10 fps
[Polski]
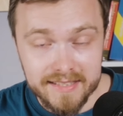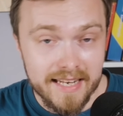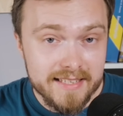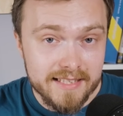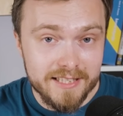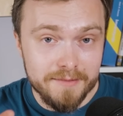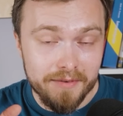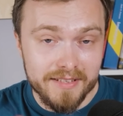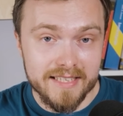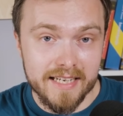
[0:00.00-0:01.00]
Zdradzę Ci
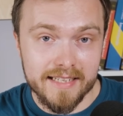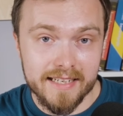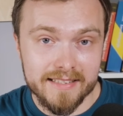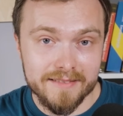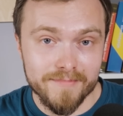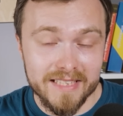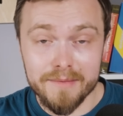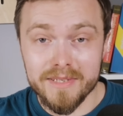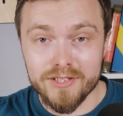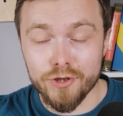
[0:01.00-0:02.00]
pewien sekret.
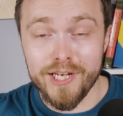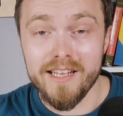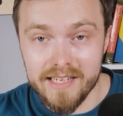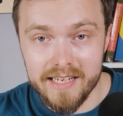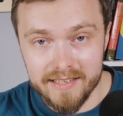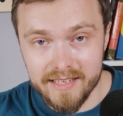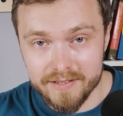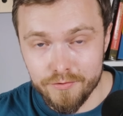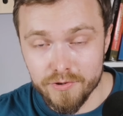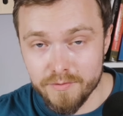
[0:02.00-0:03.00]
Gdyby codziennie
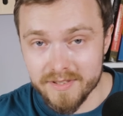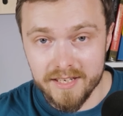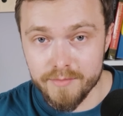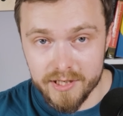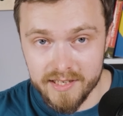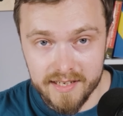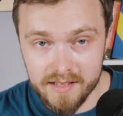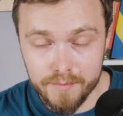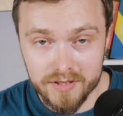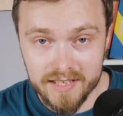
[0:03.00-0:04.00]
indeks rósł o
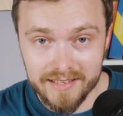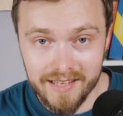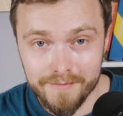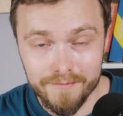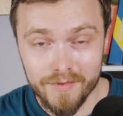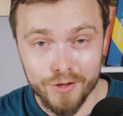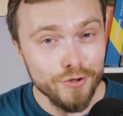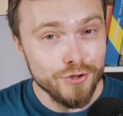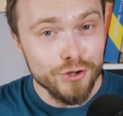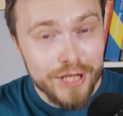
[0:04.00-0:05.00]
0,1%,
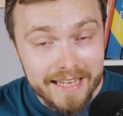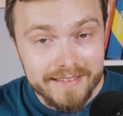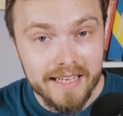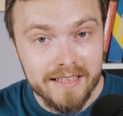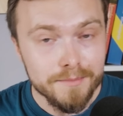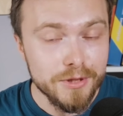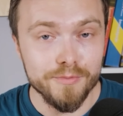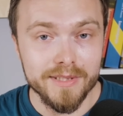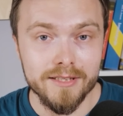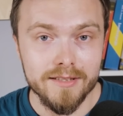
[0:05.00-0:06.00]
to codziennie
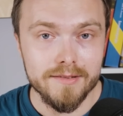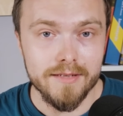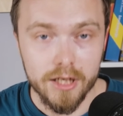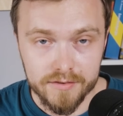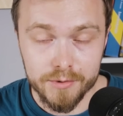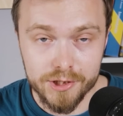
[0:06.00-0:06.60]
byłby na nowym